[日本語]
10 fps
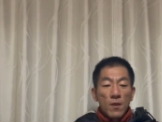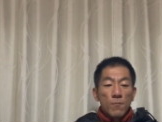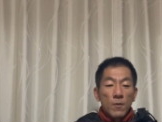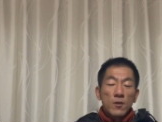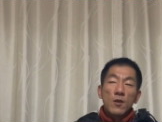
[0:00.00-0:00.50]

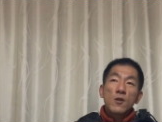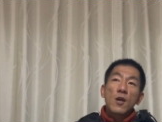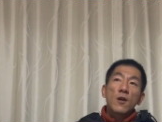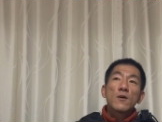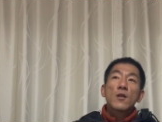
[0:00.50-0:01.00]
まあね、
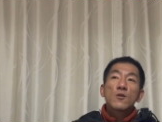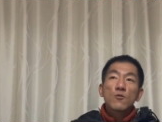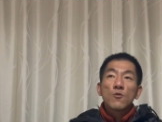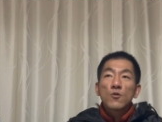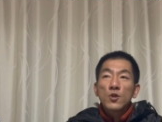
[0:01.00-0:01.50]
結果はね、そ
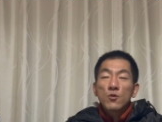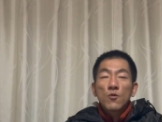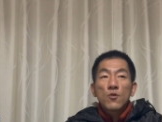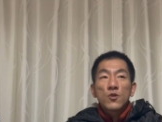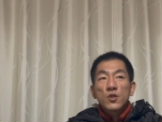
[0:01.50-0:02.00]
の
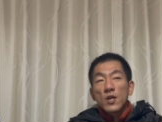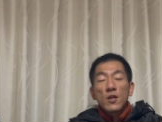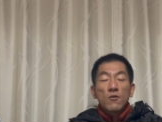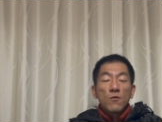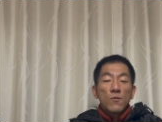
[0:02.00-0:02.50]
人次第
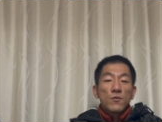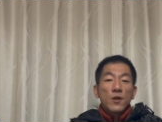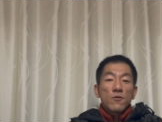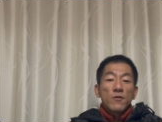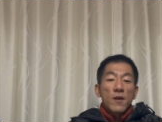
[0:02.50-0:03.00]
だとは思うんだ
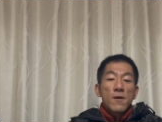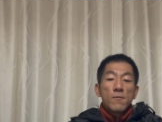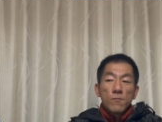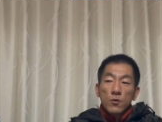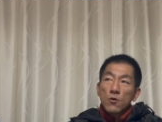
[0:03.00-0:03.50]
けどね。
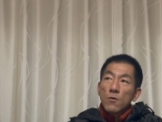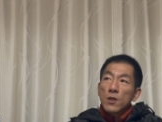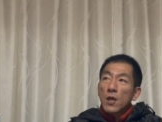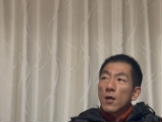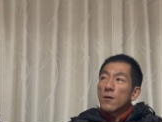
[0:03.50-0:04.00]
うん、今日は
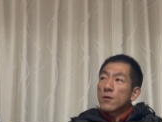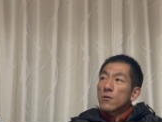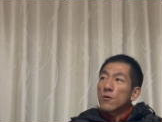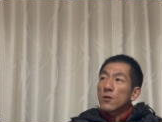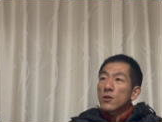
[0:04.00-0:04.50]
ね、
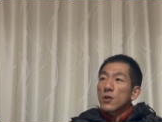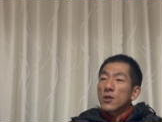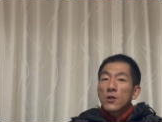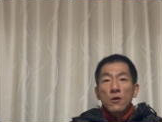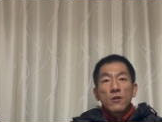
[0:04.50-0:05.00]
よかった
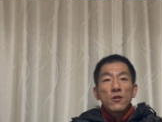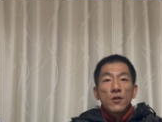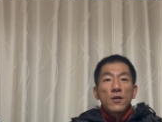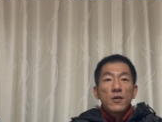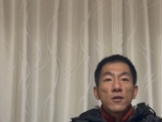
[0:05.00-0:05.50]
ね。100点じゃ
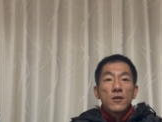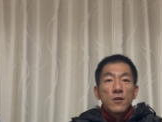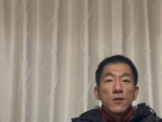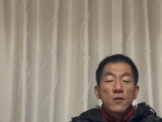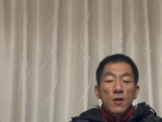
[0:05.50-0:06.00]
ないう
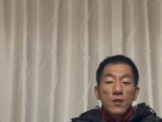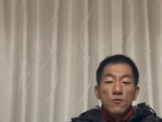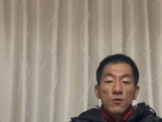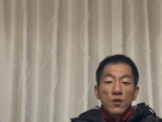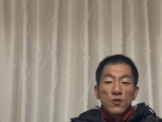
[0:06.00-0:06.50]
ん。はい、
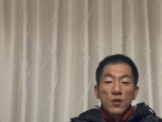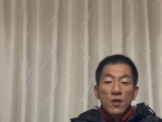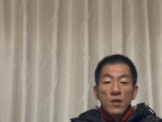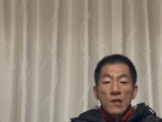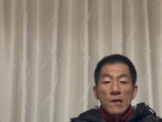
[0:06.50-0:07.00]
そんな感じ。
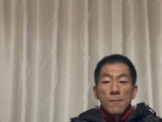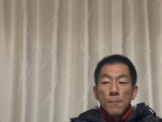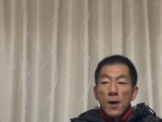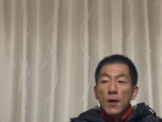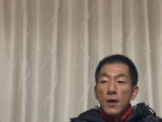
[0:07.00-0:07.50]

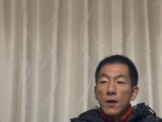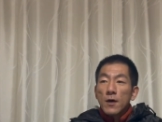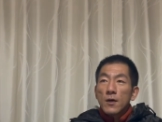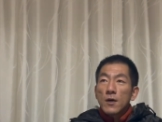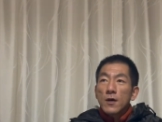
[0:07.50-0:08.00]

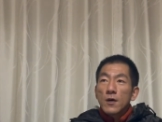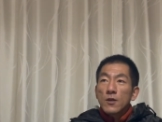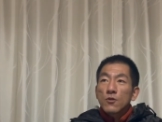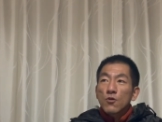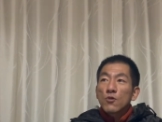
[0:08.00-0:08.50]
ま
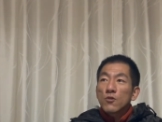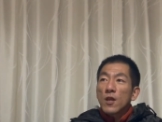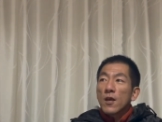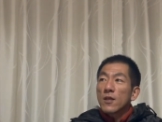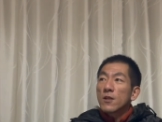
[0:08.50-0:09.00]
あ、ちょくちょく
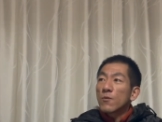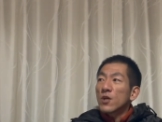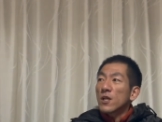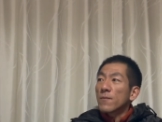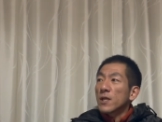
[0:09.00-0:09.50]
ね、行ってもいい
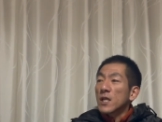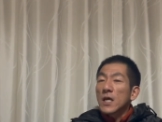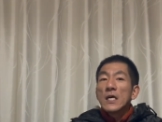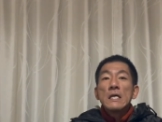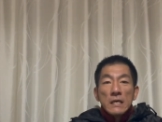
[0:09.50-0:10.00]
かな、みたい
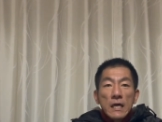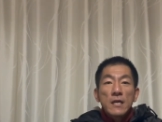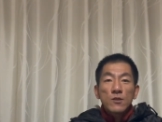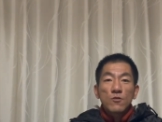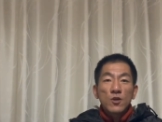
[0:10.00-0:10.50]
な。は
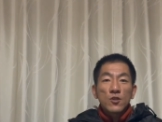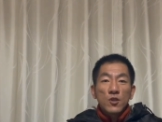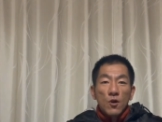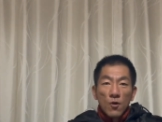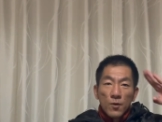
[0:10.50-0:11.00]
い、そんな感
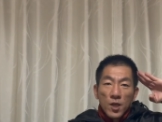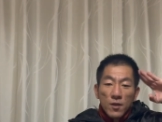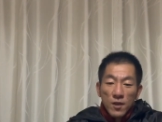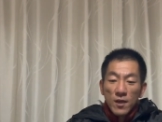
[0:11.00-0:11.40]
じ。おぶり。